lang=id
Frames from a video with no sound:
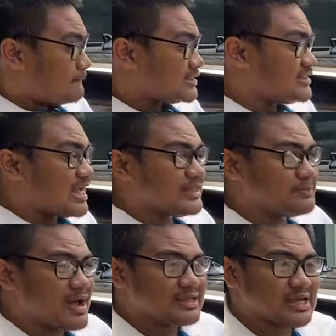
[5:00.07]
menjadi
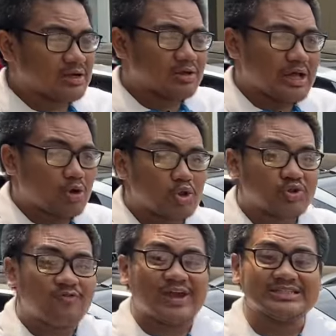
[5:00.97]
banyak
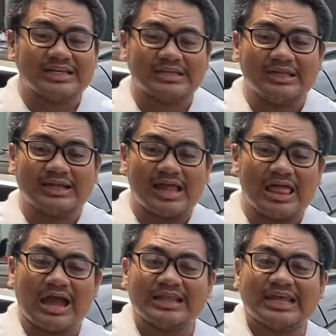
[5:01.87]
kontroversi di kalangan